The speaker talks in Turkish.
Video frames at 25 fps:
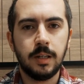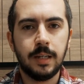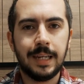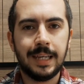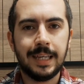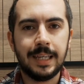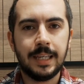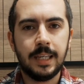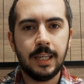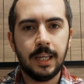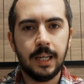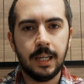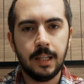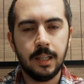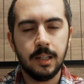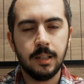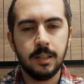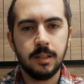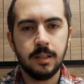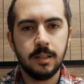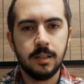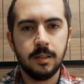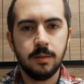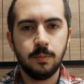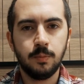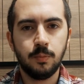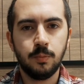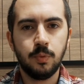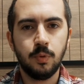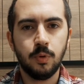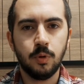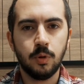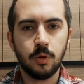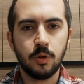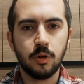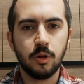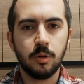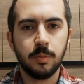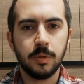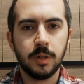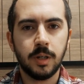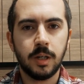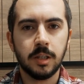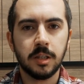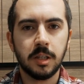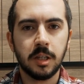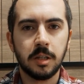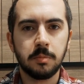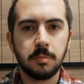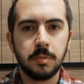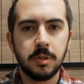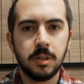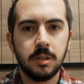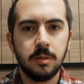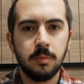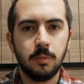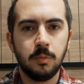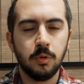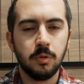link gelir programını anlatmıştım.